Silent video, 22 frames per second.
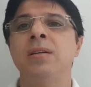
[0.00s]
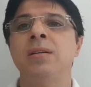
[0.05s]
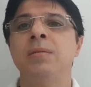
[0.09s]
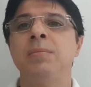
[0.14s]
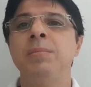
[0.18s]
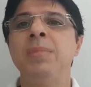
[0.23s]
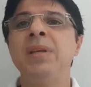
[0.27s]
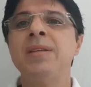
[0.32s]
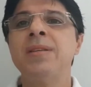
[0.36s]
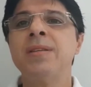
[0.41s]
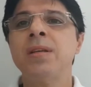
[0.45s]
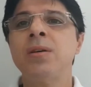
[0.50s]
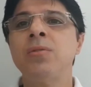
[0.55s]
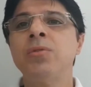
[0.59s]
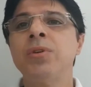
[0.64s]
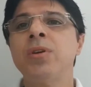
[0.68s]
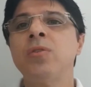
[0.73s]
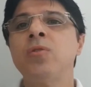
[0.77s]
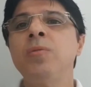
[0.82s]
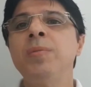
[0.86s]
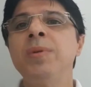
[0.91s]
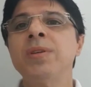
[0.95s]
Missão que
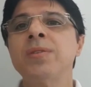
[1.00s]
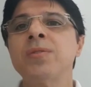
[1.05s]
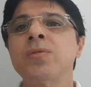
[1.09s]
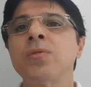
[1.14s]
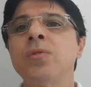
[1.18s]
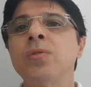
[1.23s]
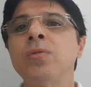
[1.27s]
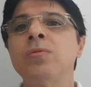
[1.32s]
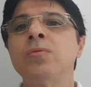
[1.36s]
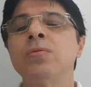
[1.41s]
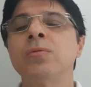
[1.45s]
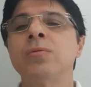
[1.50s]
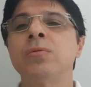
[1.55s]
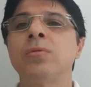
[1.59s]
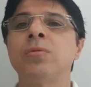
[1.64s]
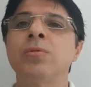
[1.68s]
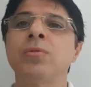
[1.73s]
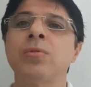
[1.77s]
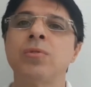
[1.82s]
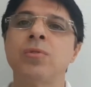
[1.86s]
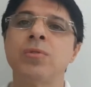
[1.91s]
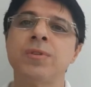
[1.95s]
começou com
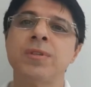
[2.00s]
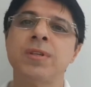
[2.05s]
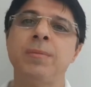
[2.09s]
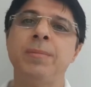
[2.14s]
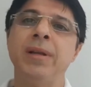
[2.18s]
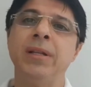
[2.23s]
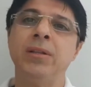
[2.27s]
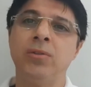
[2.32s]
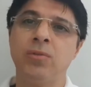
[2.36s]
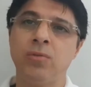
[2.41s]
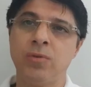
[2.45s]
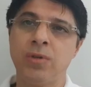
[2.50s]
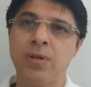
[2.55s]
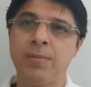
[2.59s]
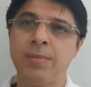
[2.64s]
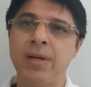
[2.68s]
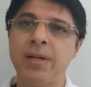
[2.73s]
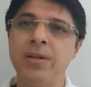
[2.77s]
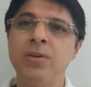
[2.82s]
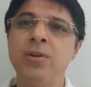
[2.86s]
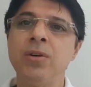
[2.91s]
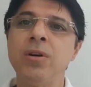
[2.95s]
nossa mentora
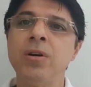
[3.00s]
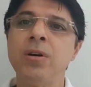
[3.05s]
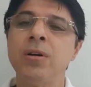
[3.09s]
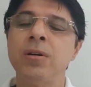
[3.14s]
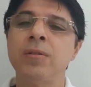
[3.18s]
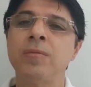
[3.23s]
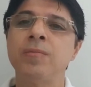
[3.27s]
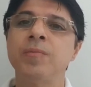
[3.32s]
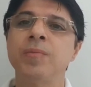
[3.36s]
maior,